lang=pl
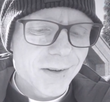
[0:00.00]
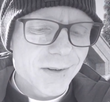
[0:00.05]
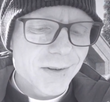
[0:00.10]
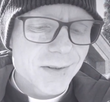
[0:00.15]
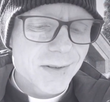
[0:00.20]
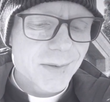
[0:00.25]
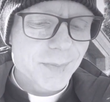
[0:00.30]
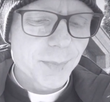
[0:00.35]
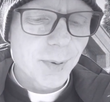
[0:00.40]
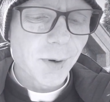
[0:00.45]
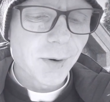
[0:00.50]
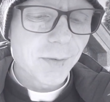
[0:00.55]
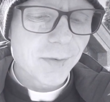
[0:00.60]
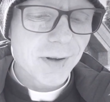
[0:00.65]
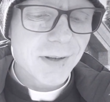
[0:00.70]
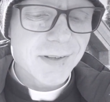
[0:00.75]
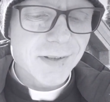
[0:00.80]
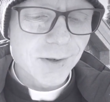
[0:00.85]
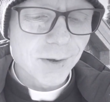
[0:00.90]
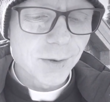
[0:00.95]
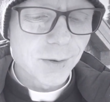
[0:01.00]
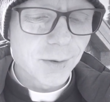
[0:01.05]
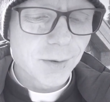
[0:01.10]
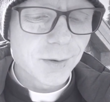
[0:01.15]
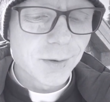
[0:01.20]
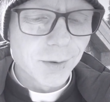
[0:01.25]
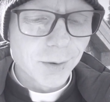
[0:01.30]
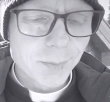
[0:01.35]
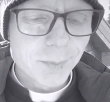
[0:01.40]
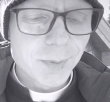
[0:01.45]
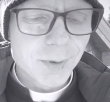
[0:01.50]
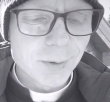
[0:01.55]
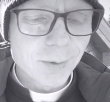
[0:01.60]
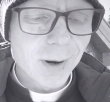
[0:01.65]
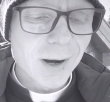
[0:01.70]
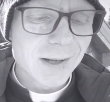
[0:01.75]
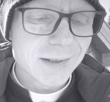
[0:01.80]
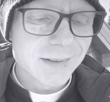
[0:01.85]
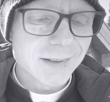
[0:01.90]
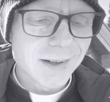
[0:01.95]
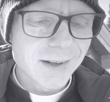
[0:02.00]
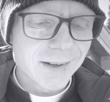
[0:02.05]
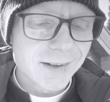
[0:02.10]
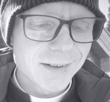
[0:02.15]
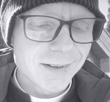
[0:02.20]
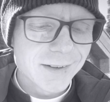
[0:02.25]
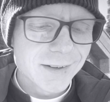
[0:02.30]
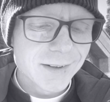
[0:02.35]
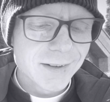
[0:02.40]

sprowadzono do Piłata.